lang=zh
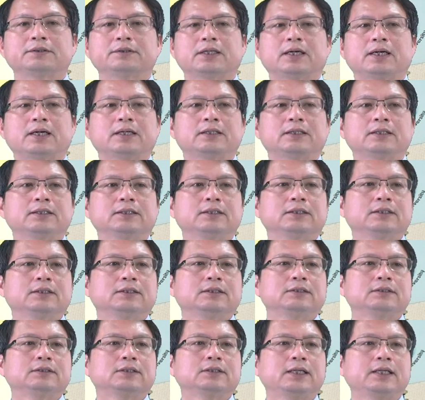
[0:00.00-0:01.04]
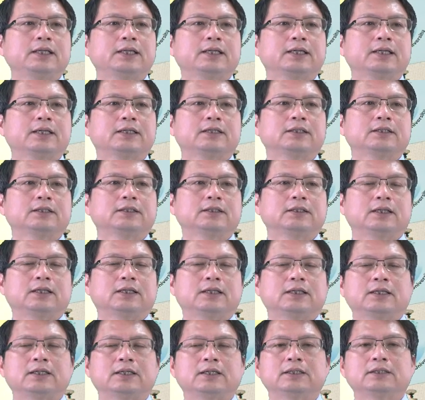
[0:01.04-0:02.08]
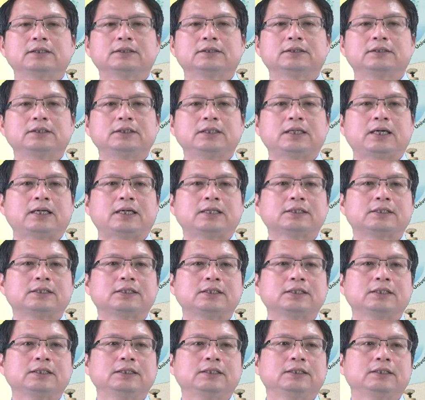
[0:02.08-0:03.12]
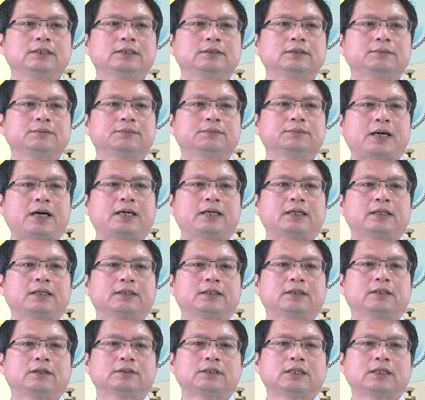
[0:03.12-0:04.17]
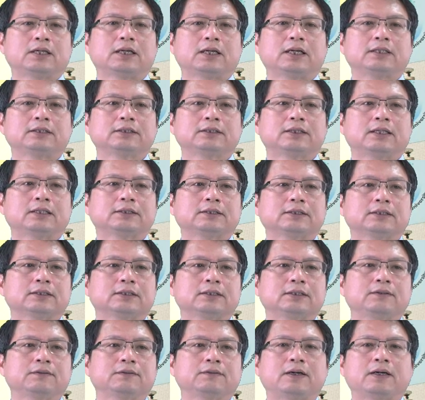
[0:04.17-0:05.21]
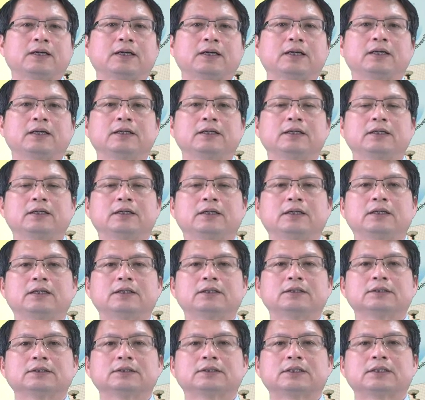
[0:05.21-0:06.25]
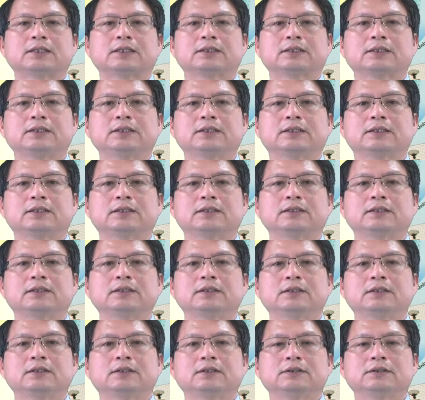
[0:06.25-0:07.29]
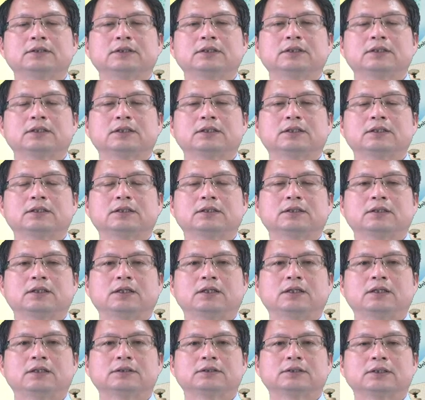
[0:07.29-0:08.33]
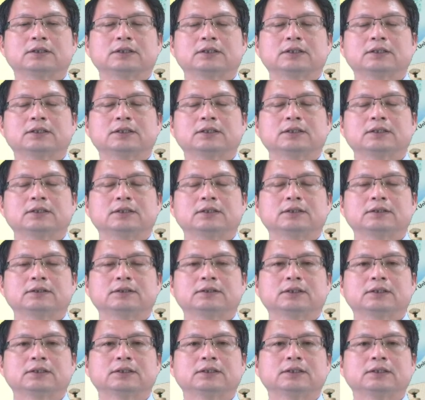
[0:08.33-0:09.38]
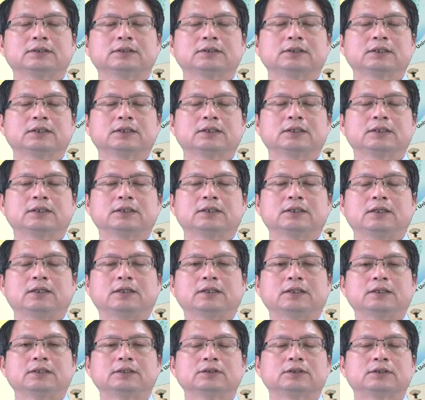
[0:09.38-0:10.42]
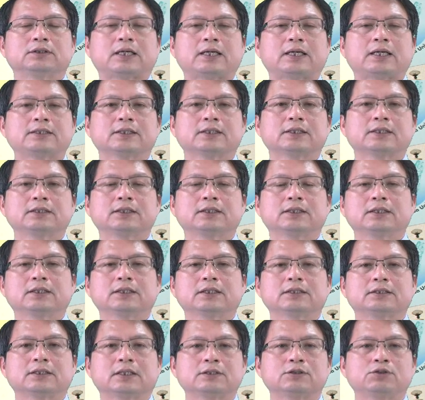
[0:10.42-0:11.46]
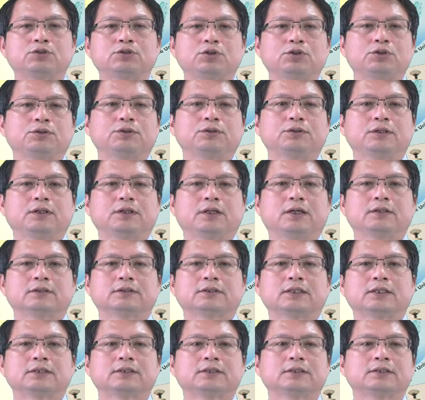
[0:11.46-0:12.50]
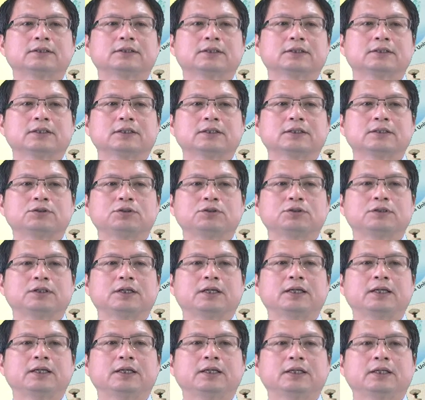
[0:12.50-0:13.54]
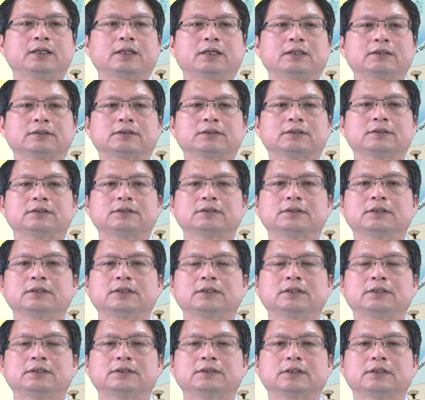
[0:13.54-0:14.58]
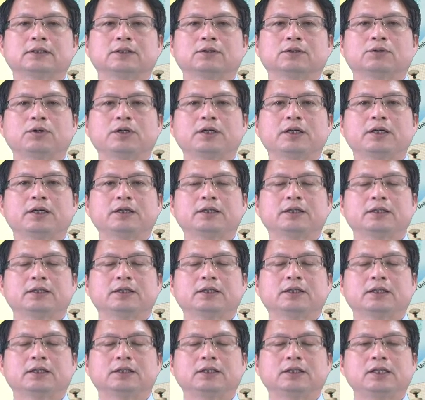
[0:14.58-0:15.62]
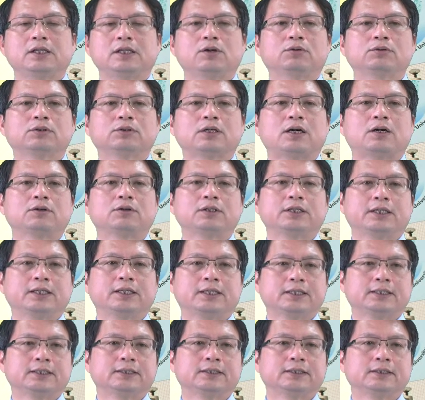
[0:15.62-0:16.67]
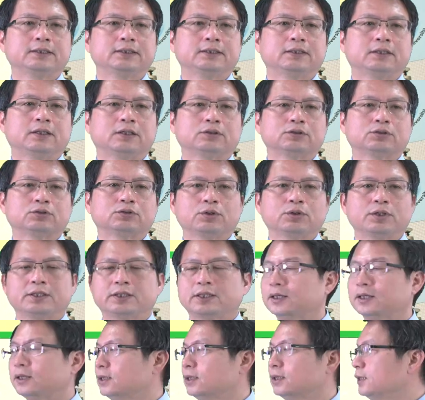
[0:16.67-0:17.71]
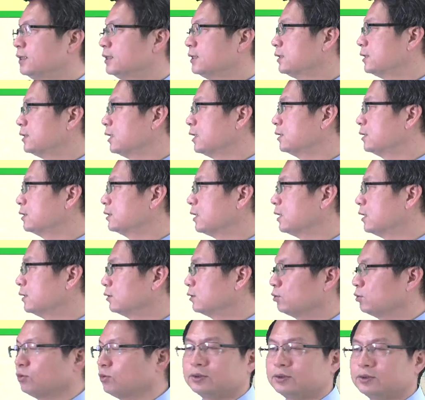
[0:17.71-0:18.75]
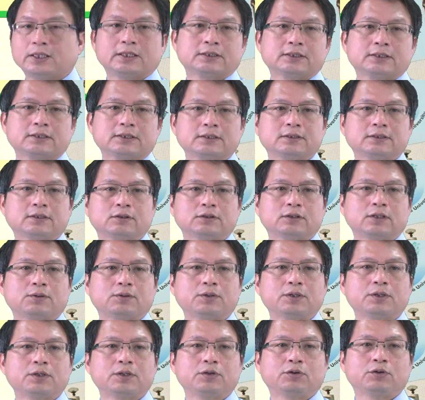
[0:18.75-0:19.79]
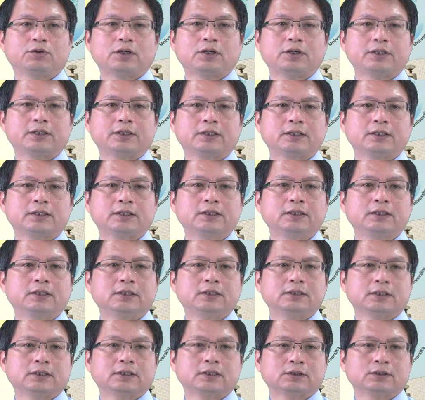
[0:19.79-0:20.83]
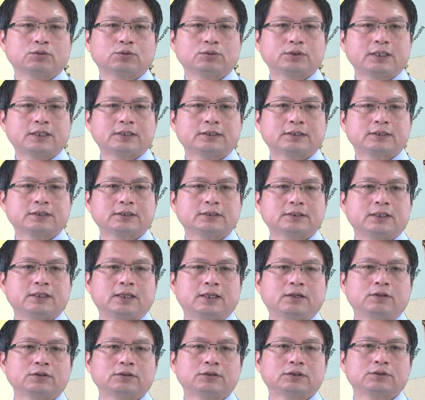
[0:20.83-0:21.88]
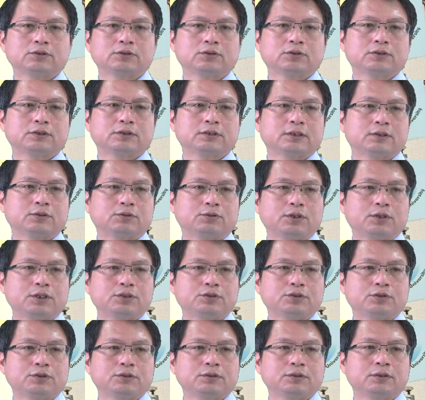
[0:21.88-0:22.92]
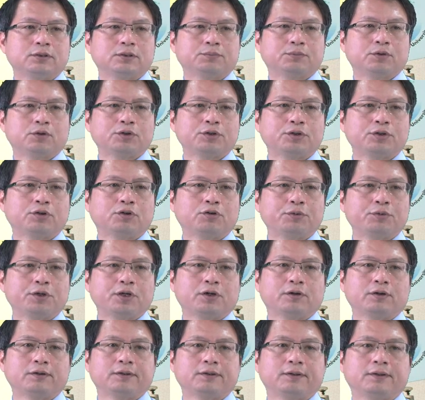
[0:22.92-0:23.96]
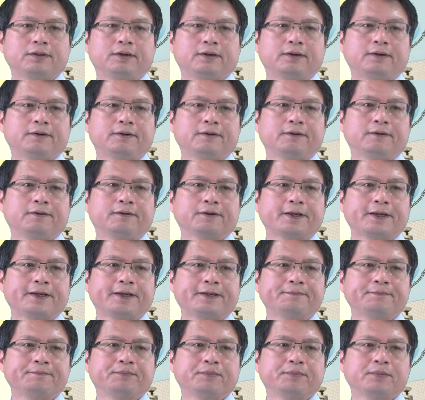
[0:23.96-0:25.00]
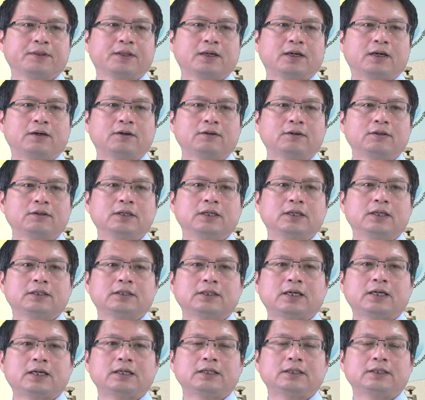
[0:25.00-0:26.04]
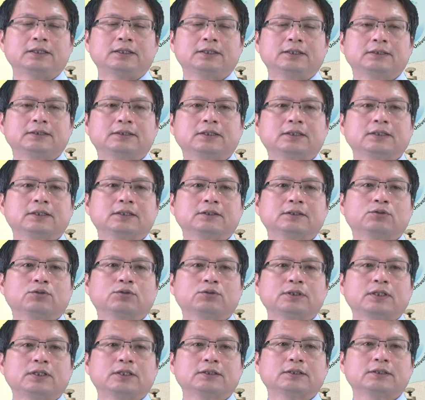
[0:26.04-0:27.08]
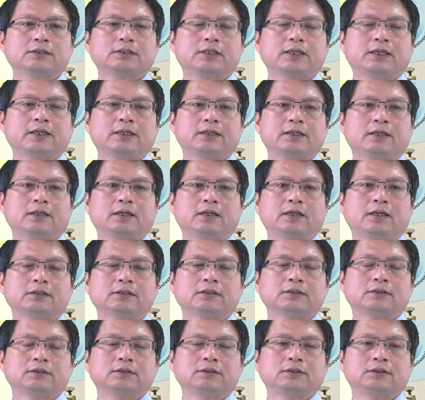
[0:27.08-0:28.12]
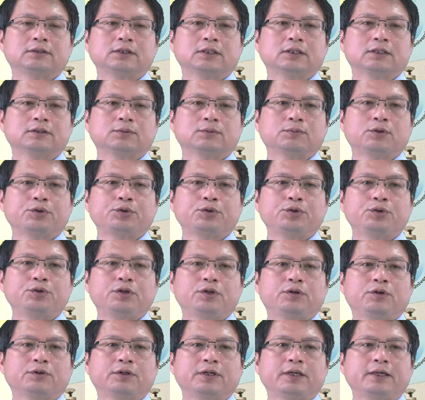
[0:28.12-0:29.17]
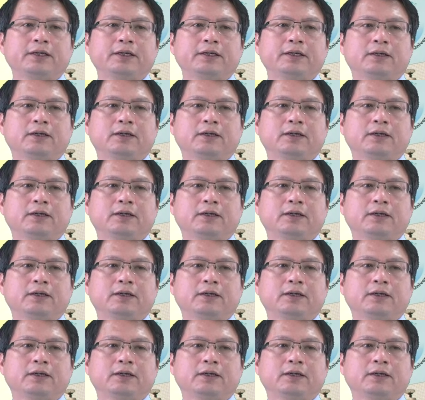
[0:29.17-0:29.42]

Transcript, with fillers: 那这一个呃西雅西马啊，当然它这个地方呢啊，它的一个这个呃整个这个这个啊产生的一个程序啊，产生的这个程序呢啊是这个会。啊，利用到一个啊，所谓的生成多项式啊，它会用到一个这个多项式啊，哈，叫做 generation polynomial，哦，OK，好，那这个多项式呢，啊，这个怎么运用呢？